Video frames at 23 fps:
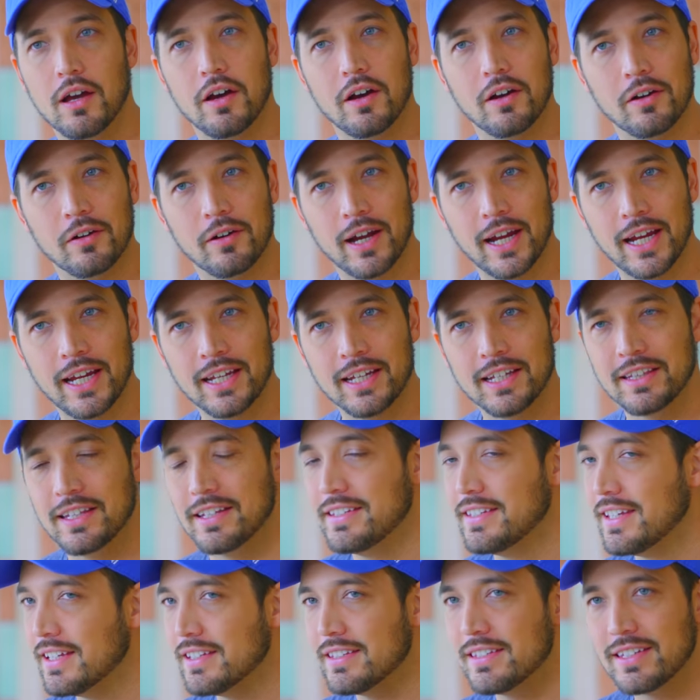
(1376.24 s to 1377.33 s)
う。Alright.
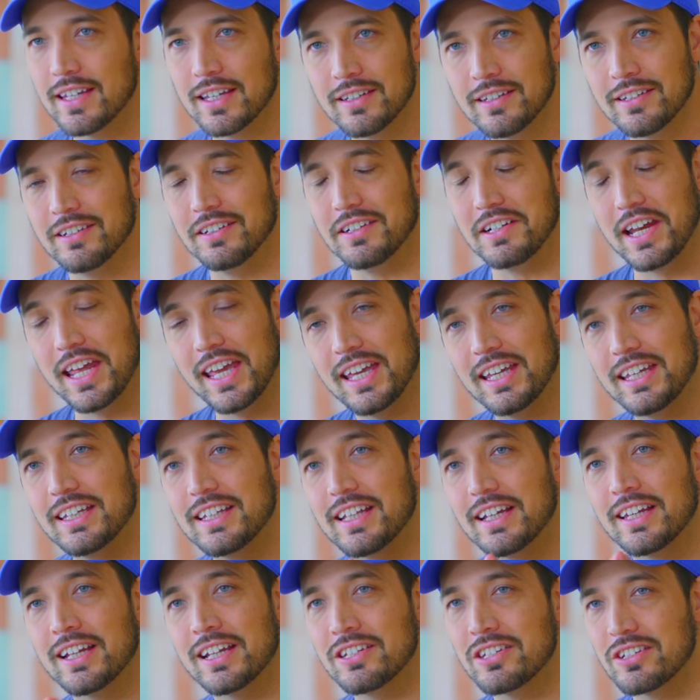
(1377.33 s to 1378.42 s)
全然礼儀
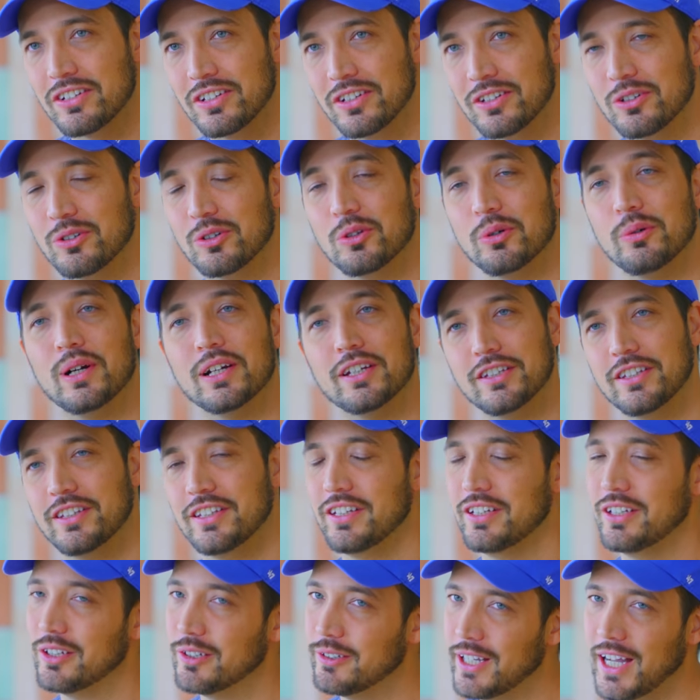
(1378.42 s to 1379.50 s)
正しく断るっ
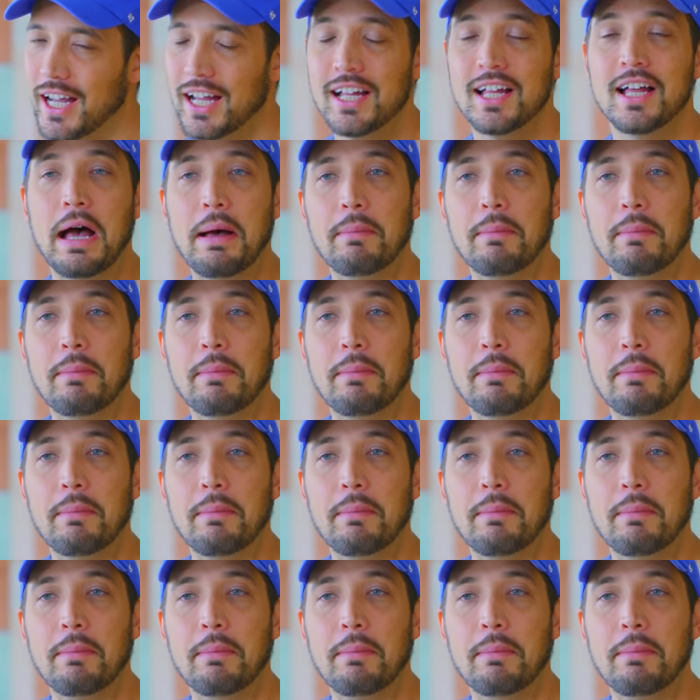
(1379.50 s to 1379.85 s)
ていうのは